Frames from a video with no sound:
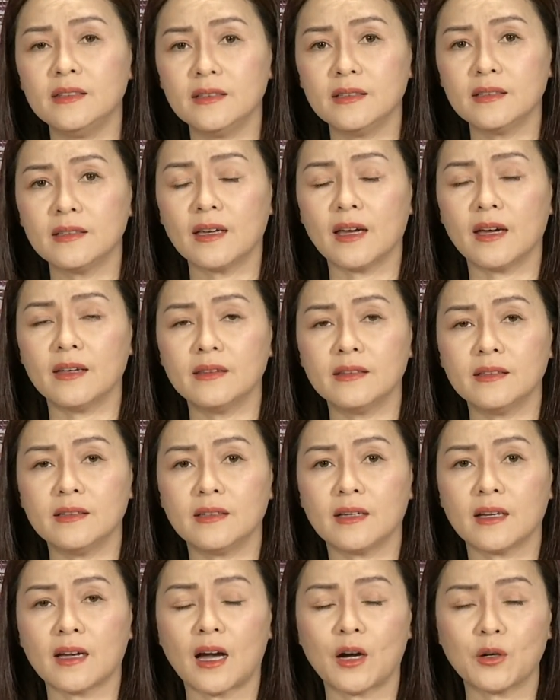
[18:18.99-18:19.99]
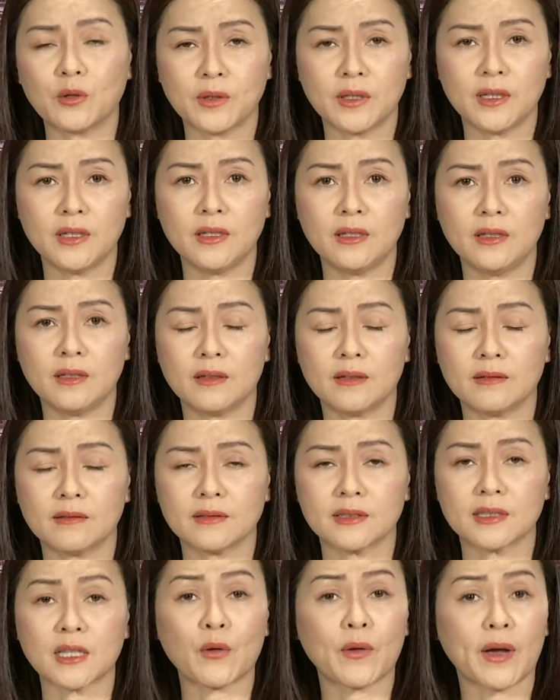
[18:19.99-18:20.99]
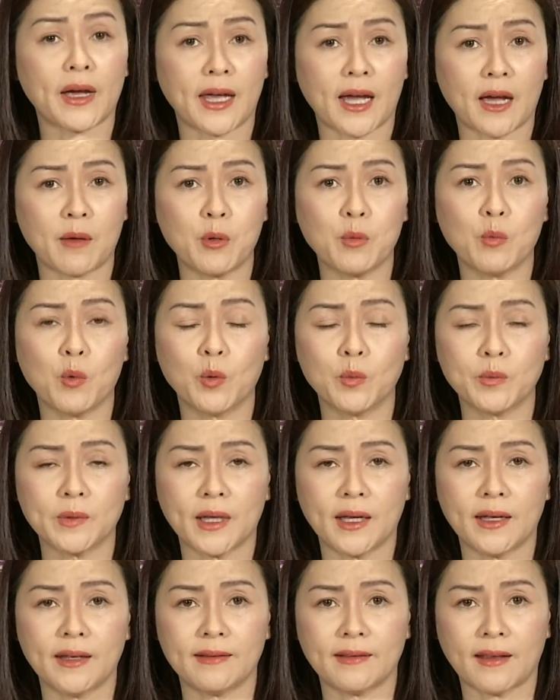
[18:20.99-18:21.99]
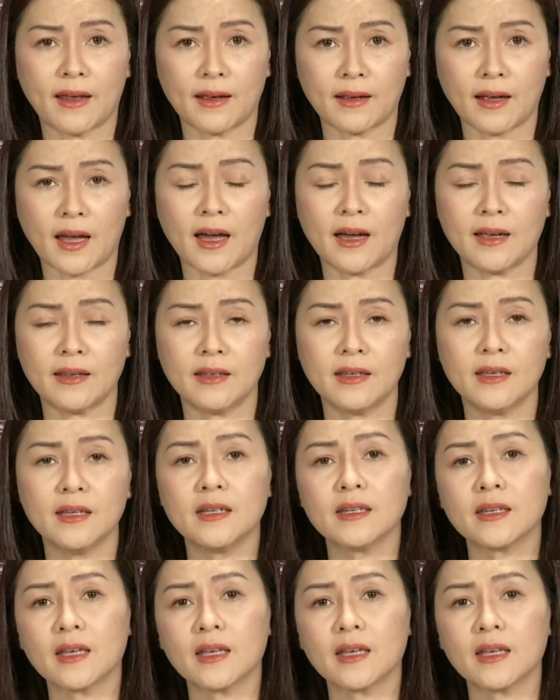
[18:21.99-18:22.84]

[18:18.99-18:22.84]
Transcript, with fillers: nhưng kể từ sau khi sau ngày 24 tây tháng 2,